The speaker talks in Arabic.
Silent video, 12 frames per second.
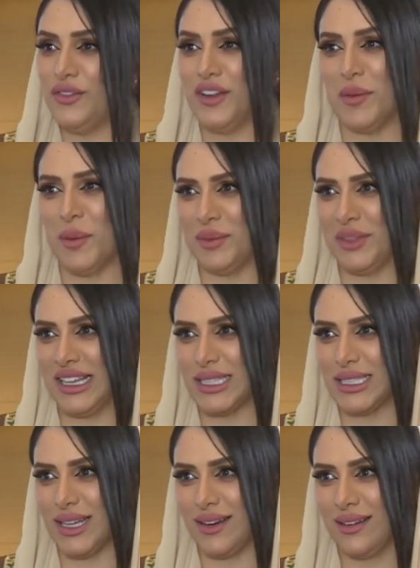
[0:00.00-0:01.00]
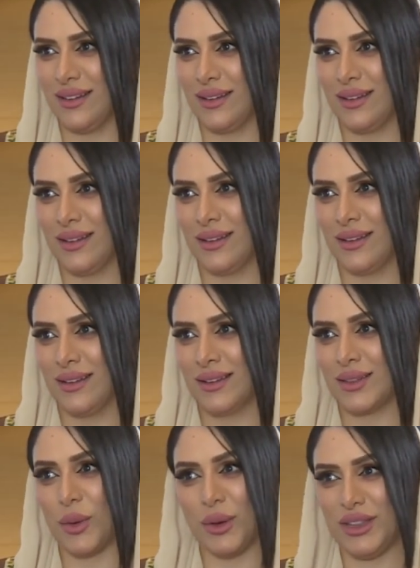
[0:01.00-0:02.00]
انها ما بتنكسر لا
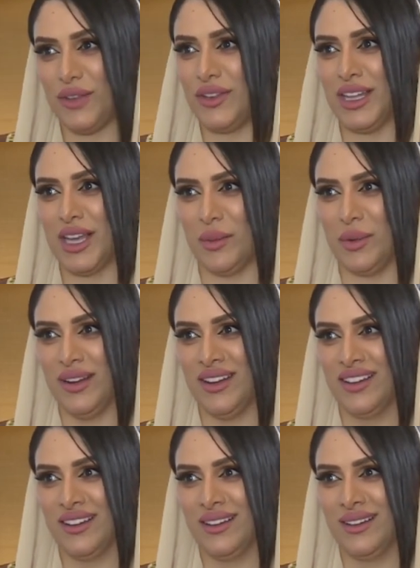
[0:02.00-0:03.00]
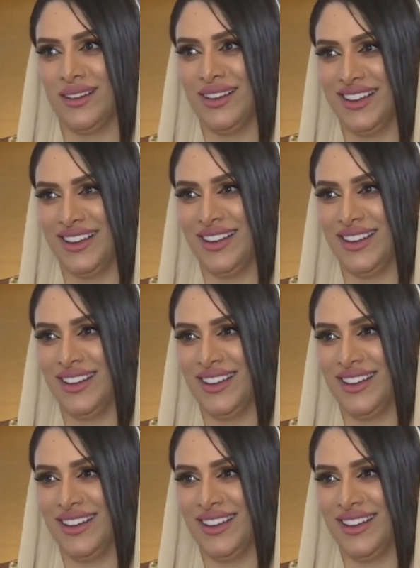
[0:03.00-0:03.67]
سويتها فيني قبل سويتها بس إيه،